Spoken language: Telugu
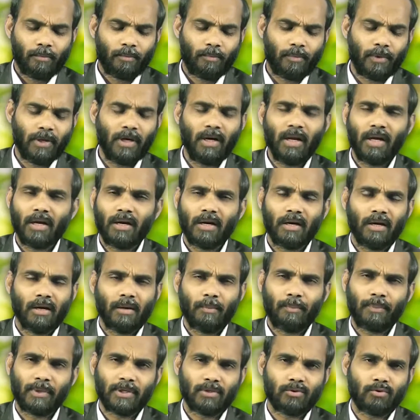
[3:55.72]
ప్రియులారా
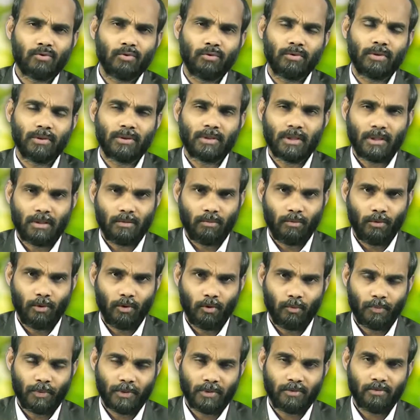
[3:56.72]
ప్రస్తుత
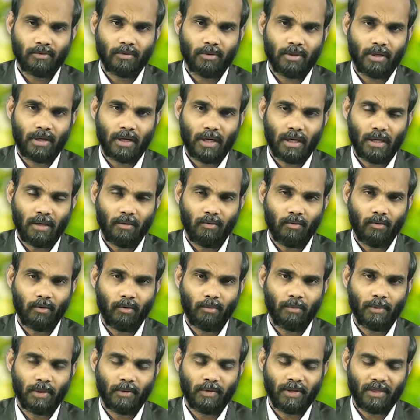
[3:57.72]
తరంలో ప్రస్తుత కాలంలో
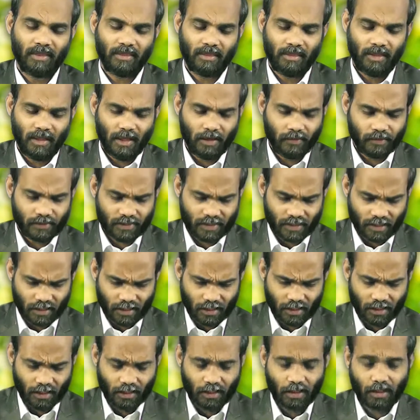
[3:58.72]
మనం
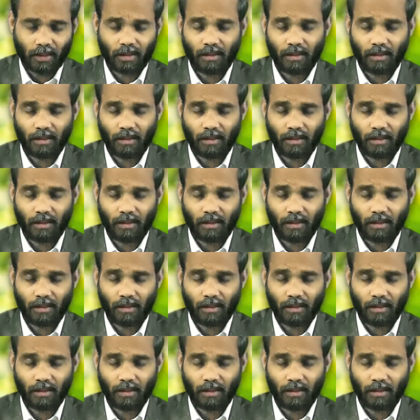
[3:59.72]
అత్యవసరంగా